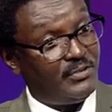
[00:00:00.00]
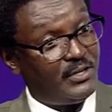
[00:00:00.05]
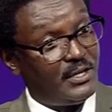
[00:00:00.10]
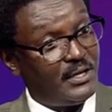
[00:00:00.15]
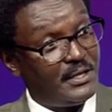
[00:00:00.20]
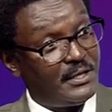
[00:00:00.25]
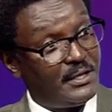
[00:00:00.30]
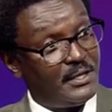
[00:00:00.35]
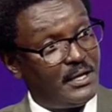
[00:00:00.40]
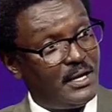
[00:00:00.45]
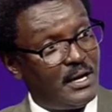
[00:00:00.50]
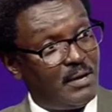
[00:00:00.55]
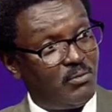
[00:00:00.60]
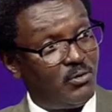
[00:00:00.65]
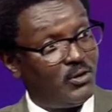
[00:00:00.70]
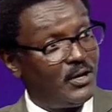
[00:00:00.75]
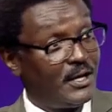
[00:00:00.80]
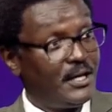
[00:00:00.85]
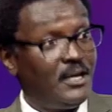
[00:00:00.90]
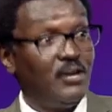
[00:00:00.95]
في الانقلاب
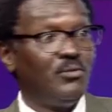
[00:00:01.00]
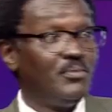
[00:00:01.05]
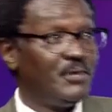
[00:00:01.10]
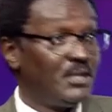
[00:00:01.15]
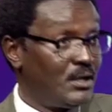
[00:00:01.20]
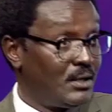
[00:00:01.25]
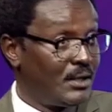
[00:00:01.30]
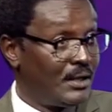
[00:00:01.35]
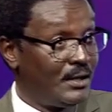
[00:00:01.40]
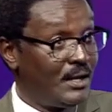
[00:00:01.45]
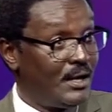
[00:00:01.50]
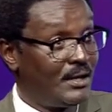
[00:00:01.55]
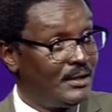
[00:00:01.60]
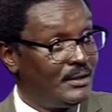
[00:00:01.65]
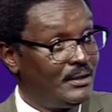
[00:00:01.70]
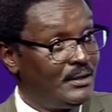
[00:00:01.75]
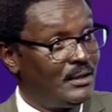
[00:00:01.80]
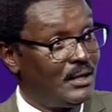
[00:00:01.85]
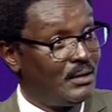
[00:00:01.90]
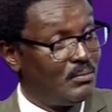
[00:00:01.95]
ولا غيره من القضايا
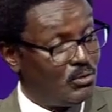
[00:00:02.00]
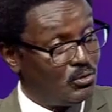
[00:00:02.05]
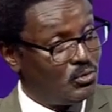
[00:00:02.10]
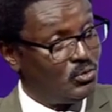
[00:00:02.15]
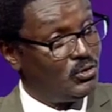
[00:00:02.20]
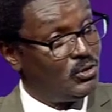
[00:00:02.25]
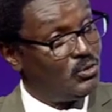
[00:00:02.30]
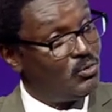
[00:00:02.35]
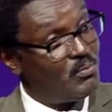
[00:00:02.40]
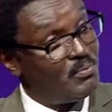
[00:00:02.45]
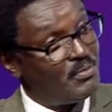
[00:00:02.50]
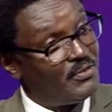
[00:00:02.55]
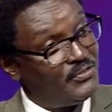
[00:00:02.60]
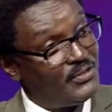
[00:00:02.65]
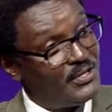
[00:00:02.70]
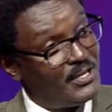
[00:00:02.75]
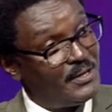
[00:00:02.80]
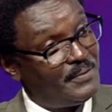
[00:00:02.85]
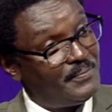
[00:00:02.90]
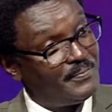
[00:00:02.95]
دي الموجودين هم
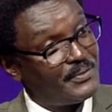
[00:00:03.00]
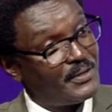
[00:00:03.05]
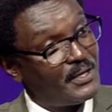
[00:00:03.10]
فيها